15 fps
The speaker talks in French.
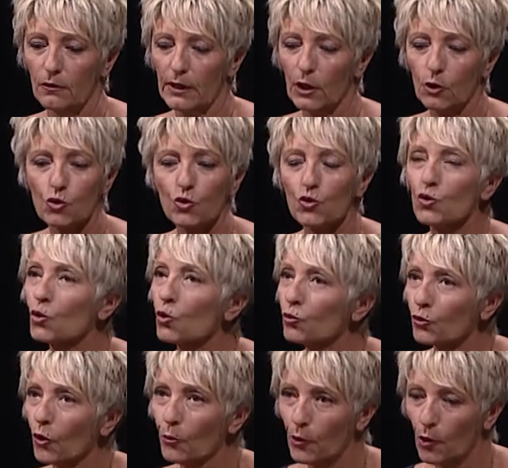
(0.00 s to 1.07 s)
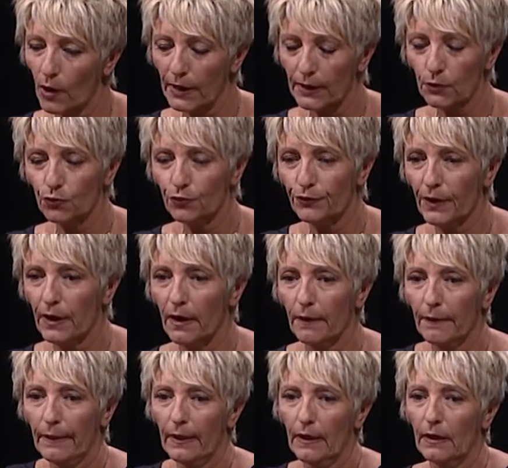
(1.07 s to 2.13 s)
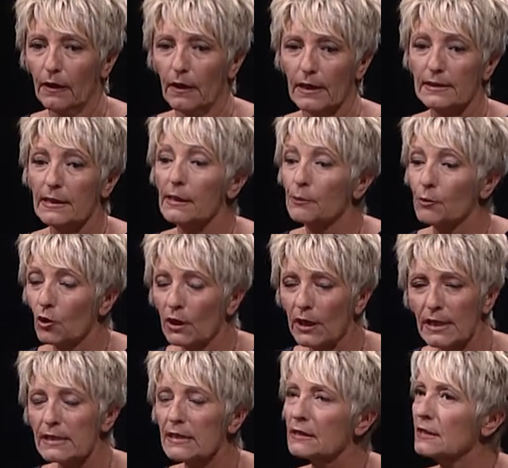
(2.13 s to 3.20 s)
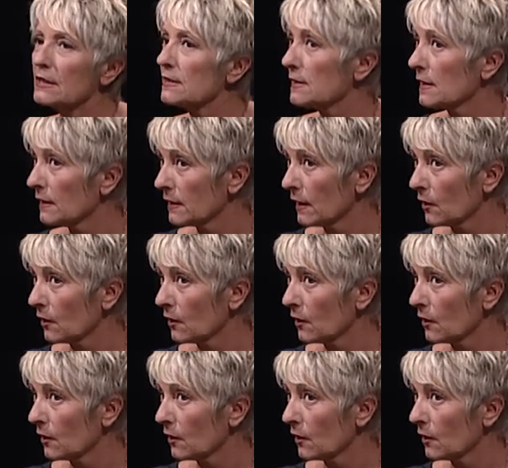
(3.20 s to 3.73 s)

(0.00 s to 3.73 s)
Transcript: quelque chose de contemporain et d'ouvert. À cette époque-là, c'était les années